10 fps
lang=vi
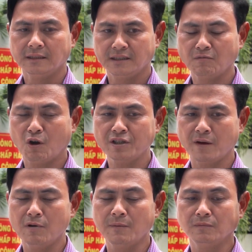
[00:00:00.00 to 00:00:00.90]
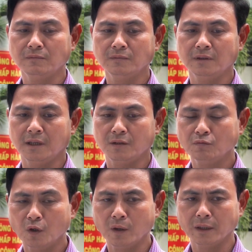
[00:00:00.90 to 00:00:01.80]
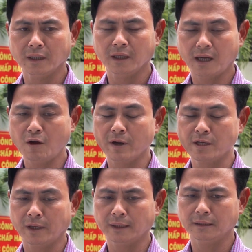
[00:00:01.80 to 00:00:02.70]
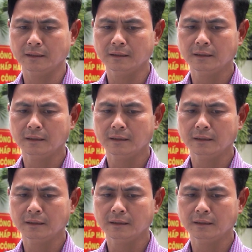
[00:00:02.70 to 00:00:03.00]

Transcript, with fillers: Trong đó xã Phú Lâm ờ, chúng tôi thì các hộ kinh doanh ờ,